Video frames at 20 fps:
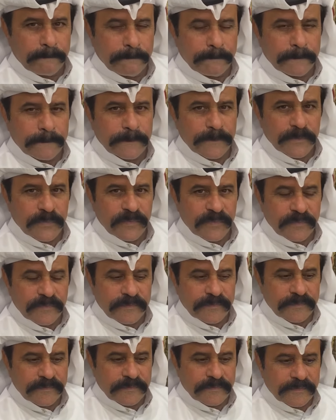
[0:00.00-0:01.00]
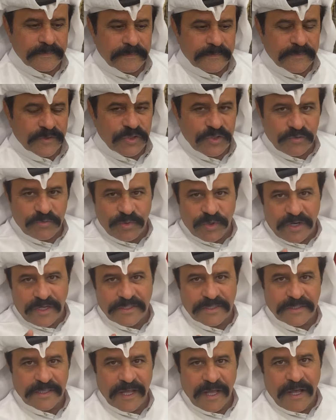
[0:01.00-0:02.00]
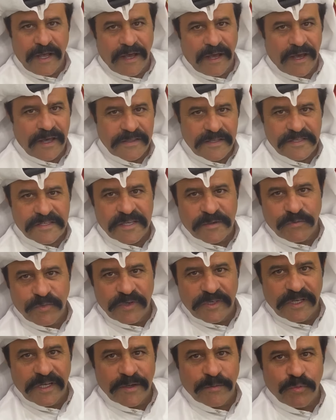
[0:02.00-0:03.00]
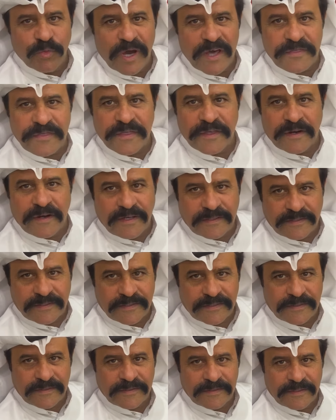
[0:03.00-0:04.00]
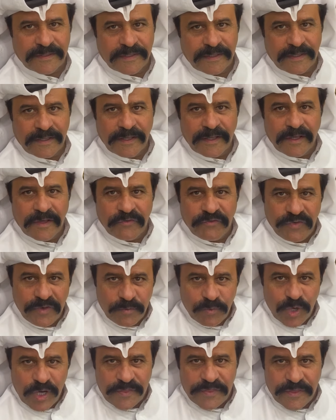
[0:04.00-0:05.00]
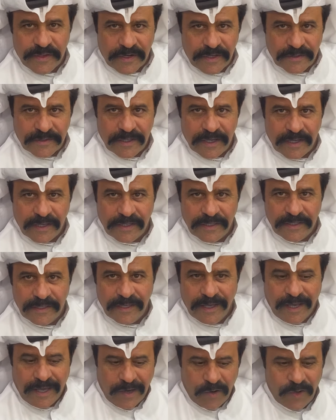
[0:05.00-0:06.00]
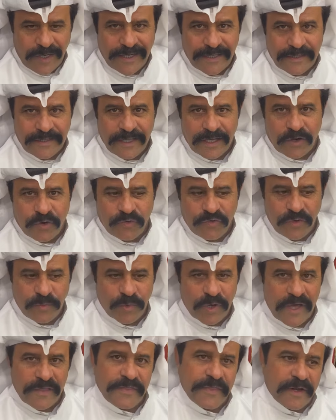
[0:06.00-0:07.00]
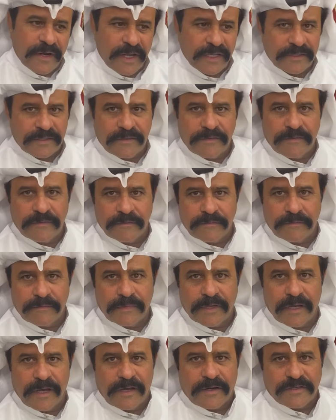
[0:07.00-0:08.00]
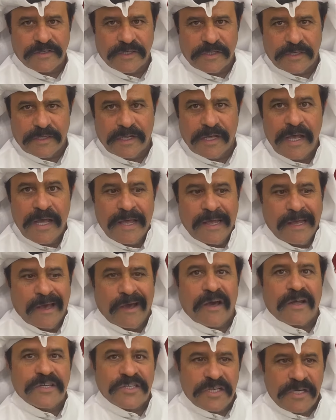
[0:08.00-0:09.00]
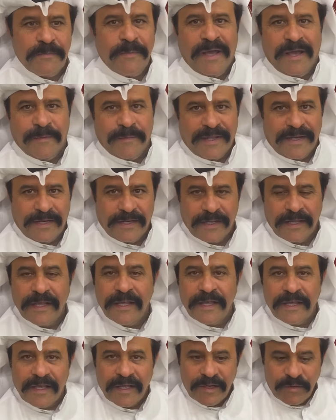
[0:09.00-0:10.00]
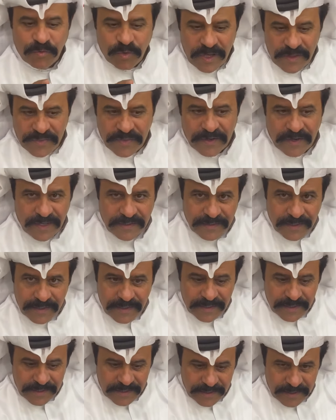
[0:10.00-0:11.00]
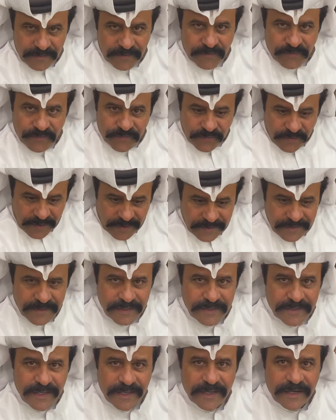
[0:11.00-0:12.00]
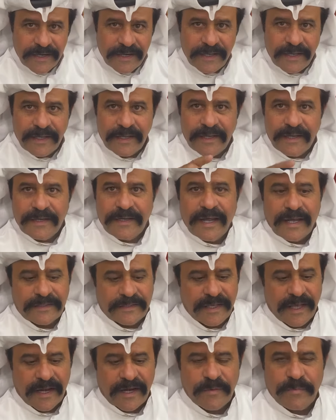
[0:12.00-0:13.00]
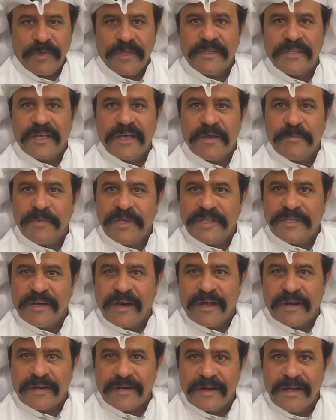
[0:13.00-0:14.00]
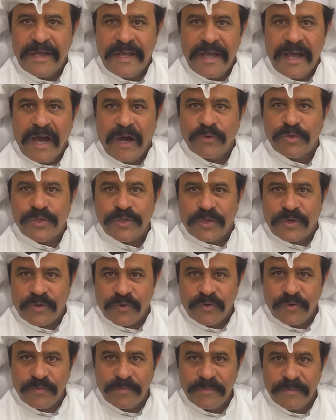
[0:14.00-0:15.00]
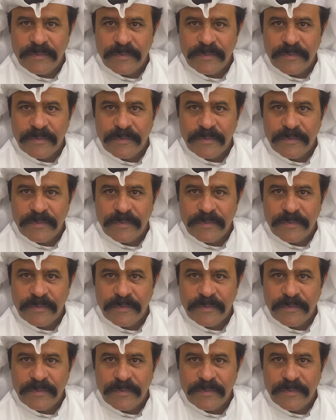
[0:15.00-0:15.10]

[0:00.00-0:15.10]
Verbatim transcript: ايش الاسباب؟ شوف ابو راشد هذه يسمونها مؤثرات نعم في مؤثرات داخليه حوالي الديره وفي مؤثرات خارج خارج المحمل المؤثرات اللي عند الديره لا تقرب عندها ميدار او سكروب